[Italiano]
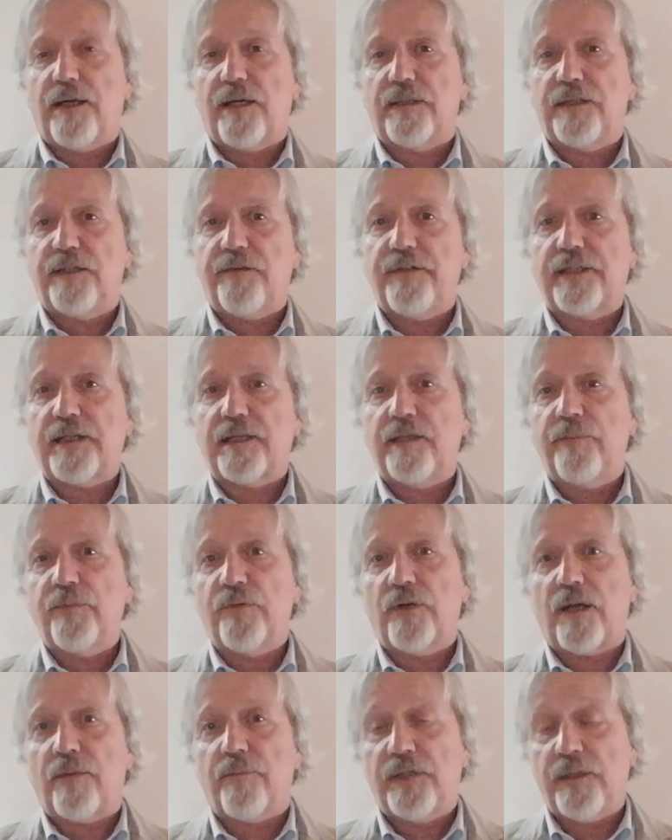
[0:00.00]
attività di,
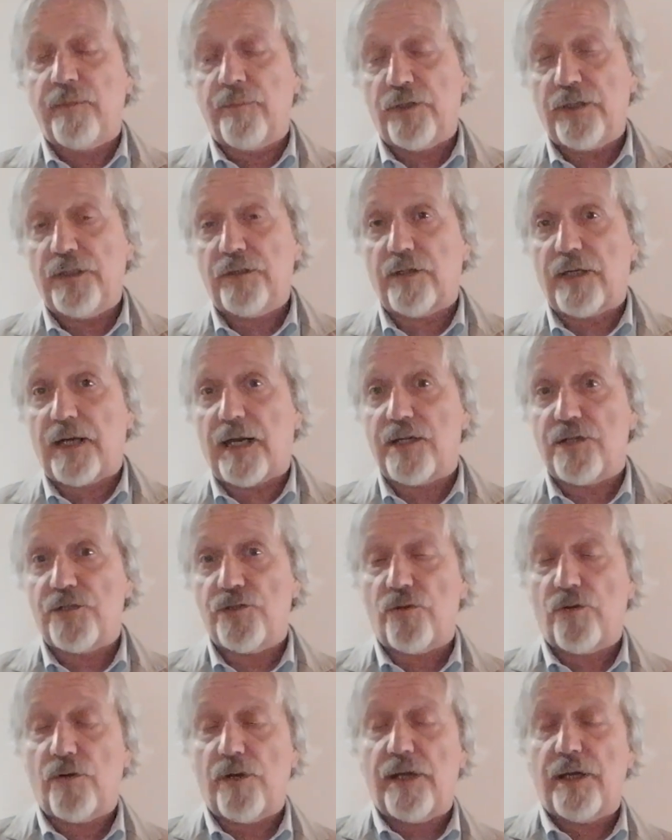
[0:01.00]
mon- di,
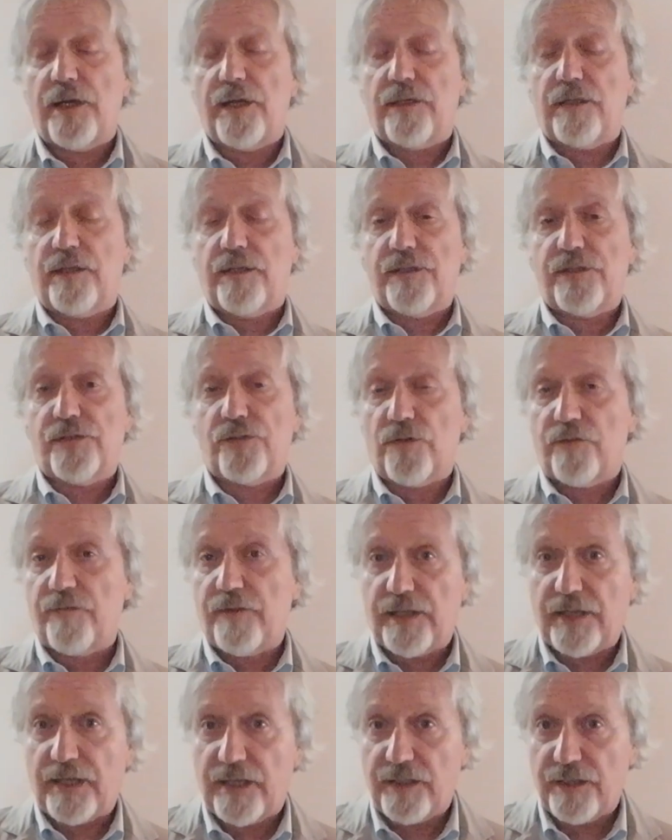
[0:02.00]
monitoraggio e, eh,
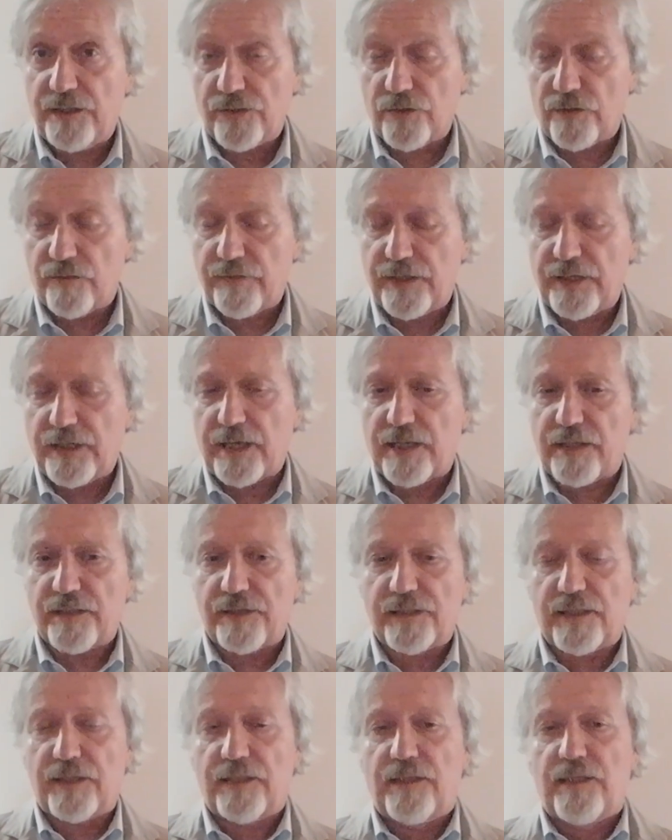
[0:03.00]
sorve- e di
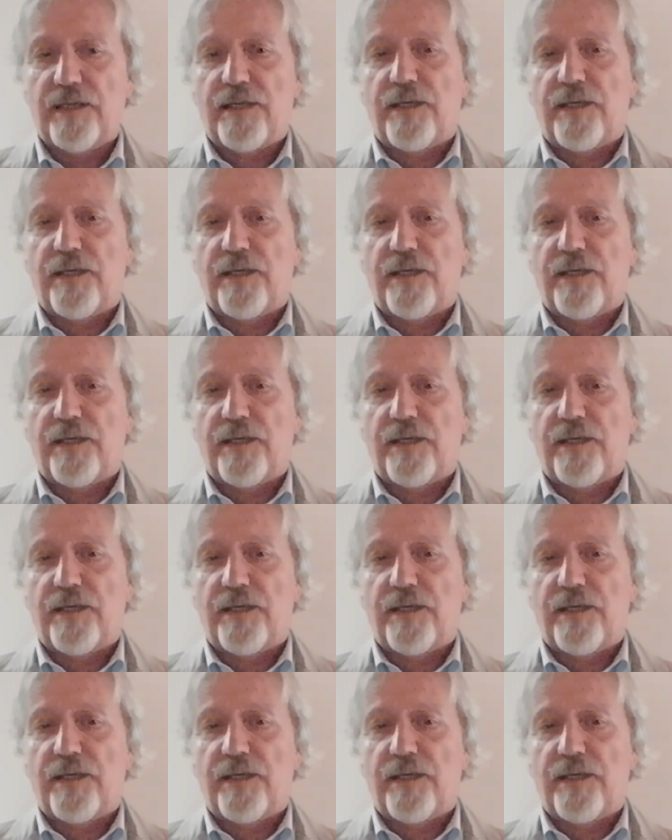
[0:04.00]
sorveglianza.